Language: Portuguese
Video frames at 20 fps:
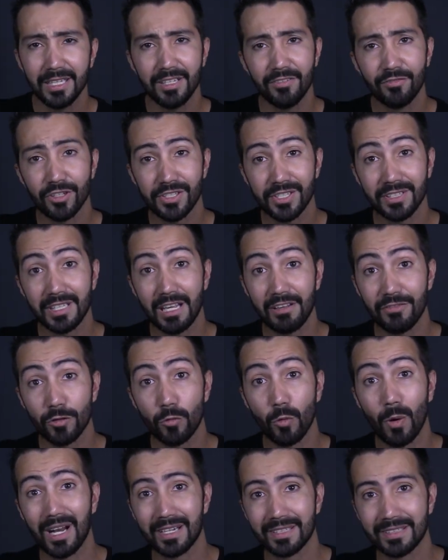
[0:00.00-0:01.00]
e você deve
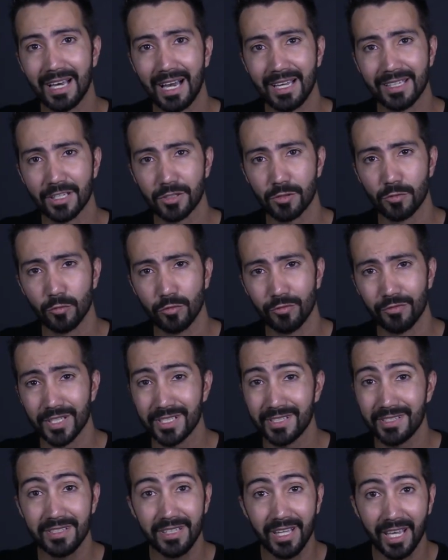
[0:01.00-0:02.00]
guardar as
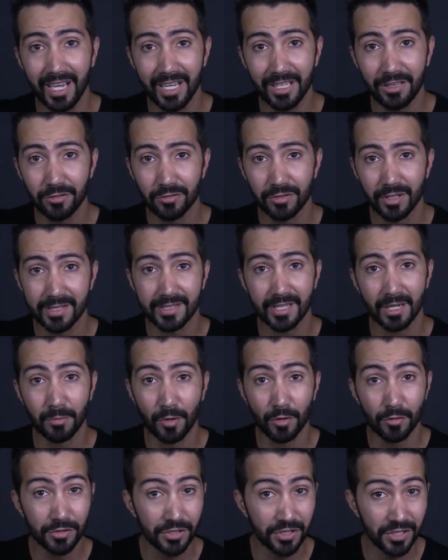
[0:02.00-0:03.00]
luvas dentro dessa
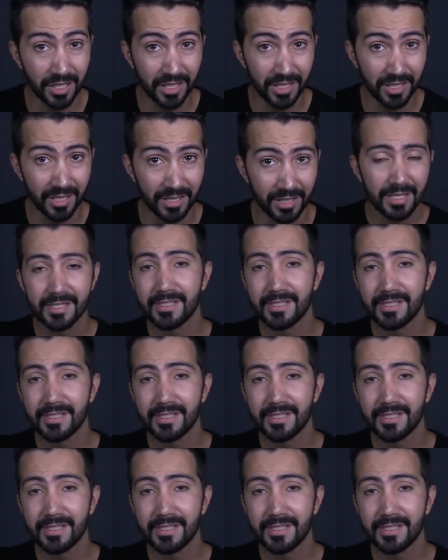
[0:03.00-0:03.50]
bolsinha.